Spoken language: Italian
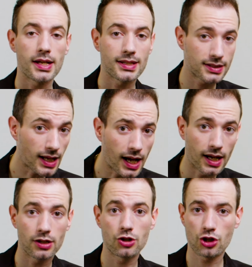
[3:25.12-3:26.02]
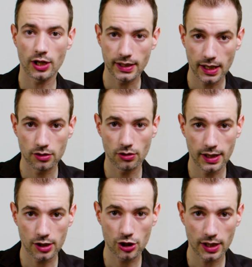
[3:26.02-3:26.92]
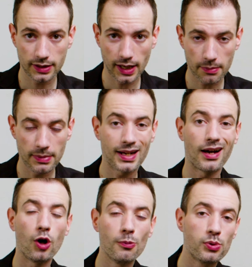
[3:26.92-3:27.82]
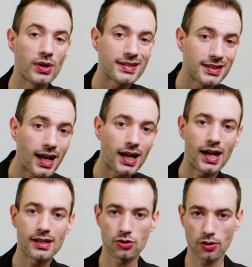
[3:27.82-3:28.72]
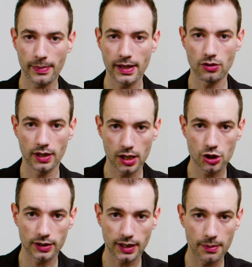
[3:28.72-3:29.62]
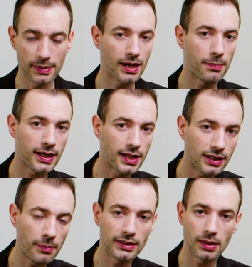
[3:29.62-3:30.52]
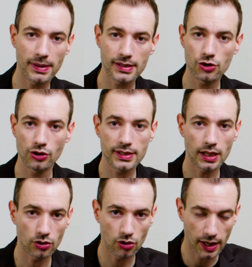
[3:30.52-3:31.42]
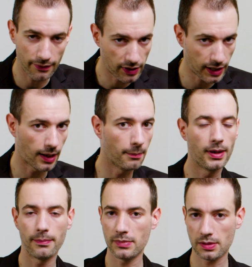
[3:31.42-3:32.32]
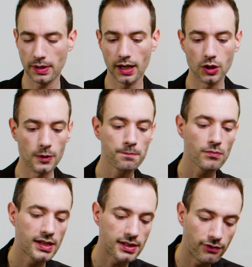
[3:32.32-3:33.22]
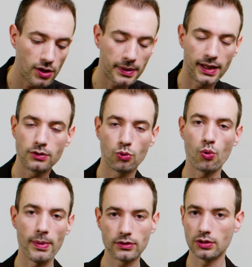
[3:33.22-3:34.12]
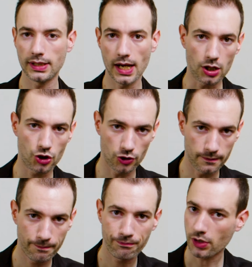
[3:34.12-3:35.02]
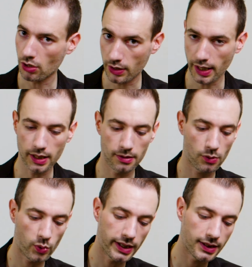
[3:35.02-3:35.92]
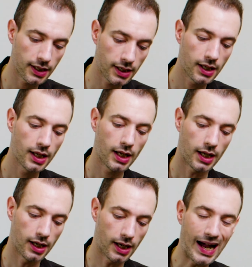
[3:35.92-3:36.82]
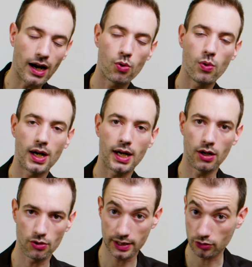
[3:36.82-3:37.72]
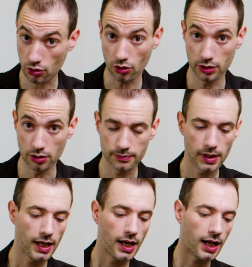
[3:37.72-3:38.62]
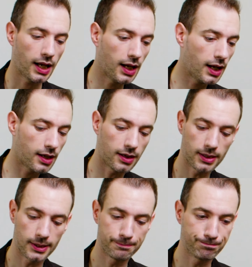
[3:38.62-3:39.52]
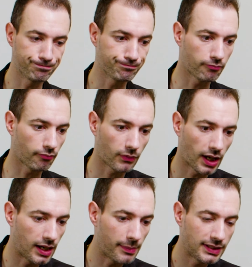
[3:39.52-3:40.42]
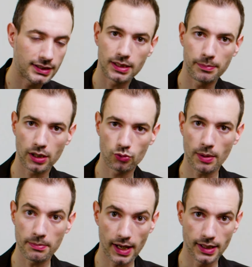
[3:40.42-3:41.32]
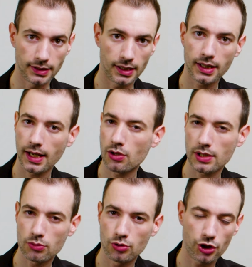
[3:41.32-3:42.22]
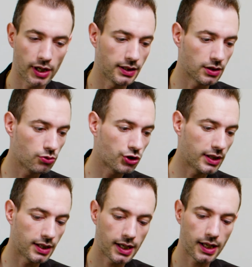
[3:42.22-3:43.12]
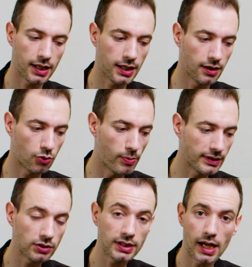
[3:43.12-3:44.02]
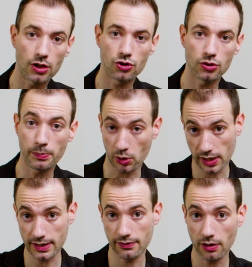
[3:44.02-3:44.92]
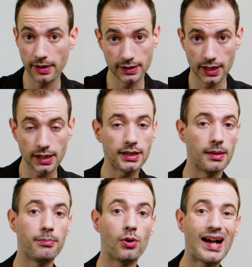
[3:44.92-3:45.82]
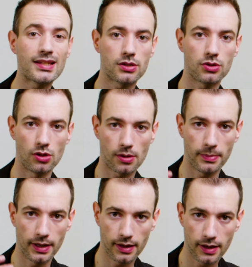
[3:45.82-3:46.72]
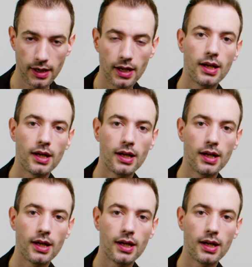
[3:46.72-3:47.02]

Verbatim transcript: sta cedendo energia termica oppure sta assorbendo energia termica perché altrimenti il passaggio di stato non avverrebbe. Mi spiego. Se voi prendete un cubetto di ghiaccio, ok? Quindi eh, acqua allo stato solido e um, la mettete a temperatura ambiente, che cosa succede? Succede che il cubetto di ghiaccio progressivamente nel tempo assorbe